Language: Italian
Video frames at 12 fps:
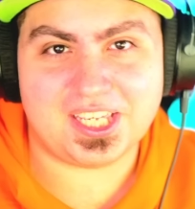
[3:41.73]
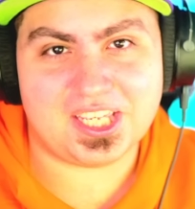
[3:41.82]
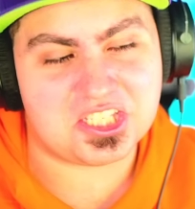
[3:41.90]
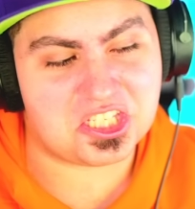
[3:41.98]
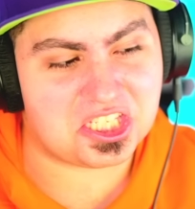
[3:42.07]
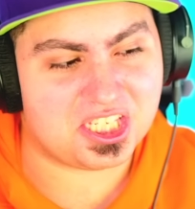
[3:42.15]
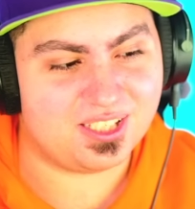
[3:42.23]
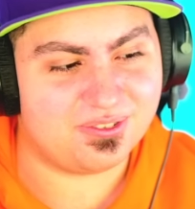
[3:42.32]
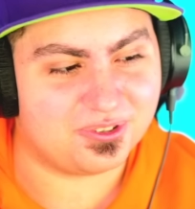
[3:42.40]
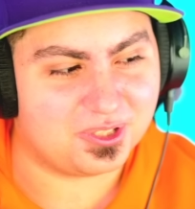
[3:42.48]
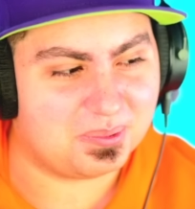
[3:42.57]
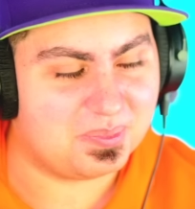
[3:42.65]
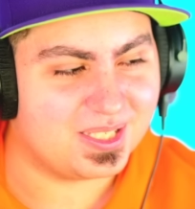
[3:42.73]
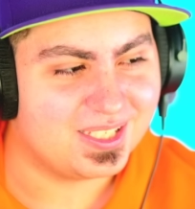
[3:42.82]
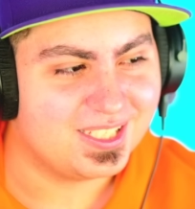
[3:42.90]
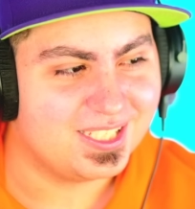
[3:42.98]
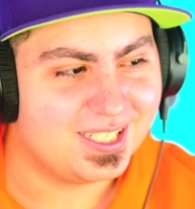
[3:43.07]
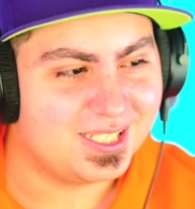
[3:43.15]
Che schifo di B.
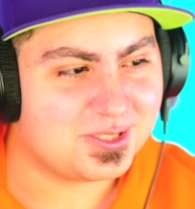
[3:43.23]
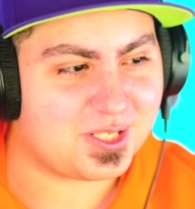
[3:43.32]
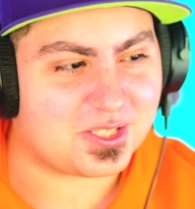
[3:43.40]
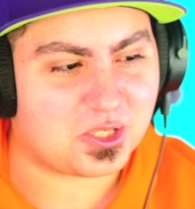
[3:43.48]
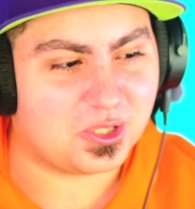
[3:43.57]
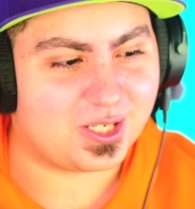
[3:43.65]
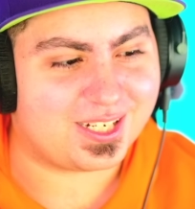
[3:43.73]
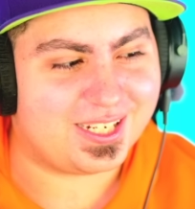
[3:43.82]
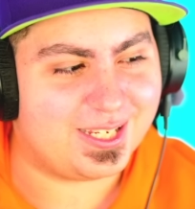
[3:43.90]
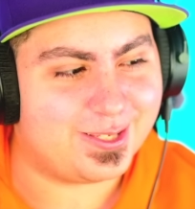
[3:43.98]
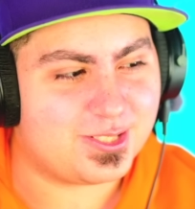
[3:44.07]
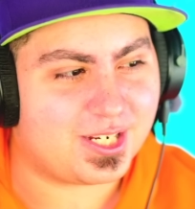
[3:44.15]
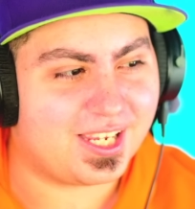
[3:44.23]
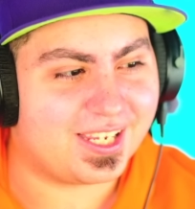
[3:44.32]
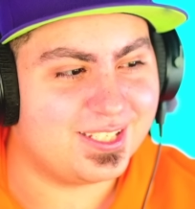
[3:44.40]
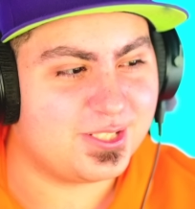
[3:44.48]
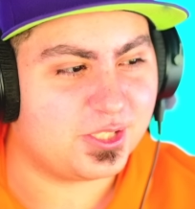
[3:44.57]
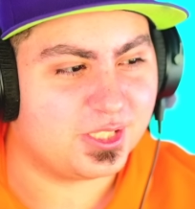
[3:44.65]
Cioè, scorreggia,
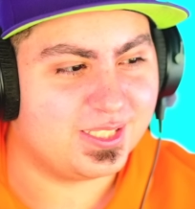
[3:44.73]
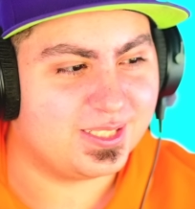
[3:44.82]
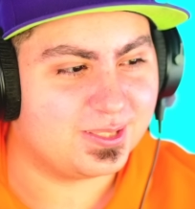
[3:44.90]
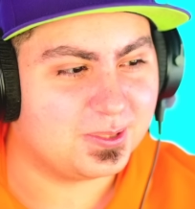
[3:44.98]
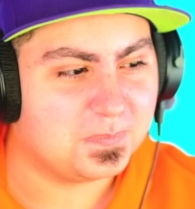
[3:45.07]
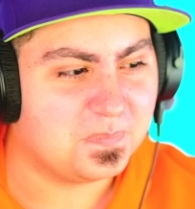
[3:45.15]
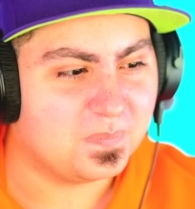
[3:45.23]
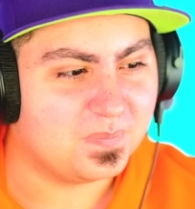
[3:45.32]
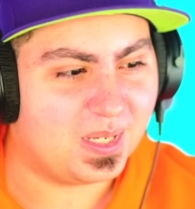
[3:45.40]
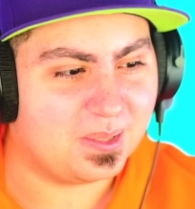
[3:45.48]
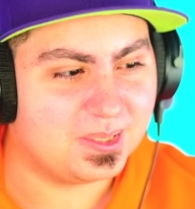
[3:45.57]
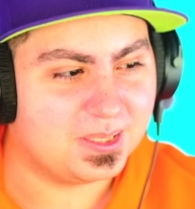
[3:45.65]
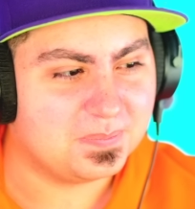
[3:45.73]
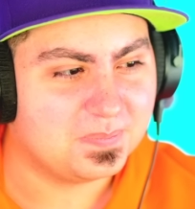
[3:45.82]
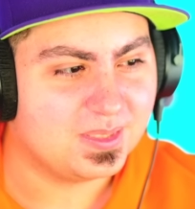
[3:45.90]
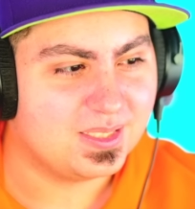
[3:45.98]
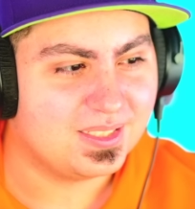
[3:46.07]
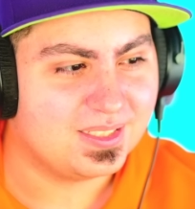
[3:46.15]
caga in giro. Vabbè.
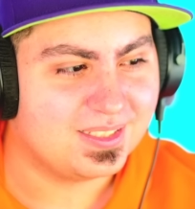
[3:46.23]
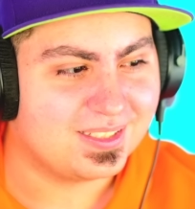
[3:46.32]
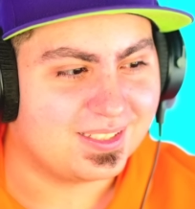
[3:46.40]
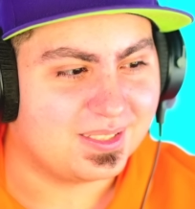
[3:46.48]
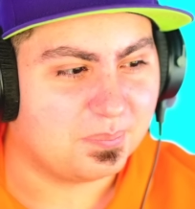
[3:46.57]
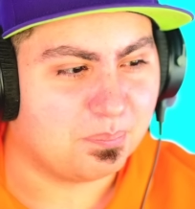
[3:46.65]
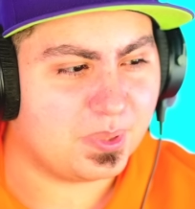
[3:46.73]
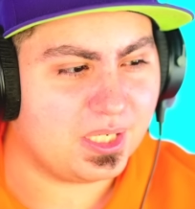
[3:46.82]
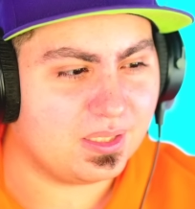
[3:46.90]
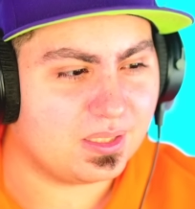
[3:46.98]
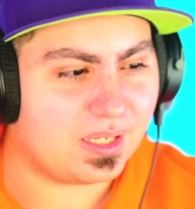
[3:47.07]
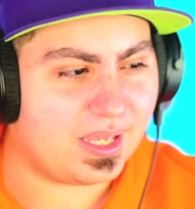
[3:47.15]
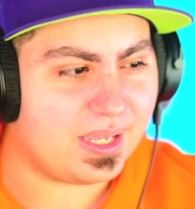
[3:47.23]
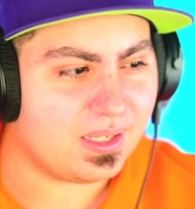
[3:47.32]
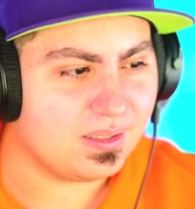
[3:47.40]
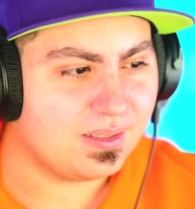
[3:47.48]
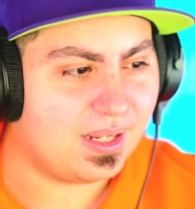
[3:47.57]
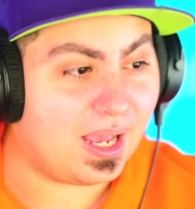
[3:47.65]
Bring, eh?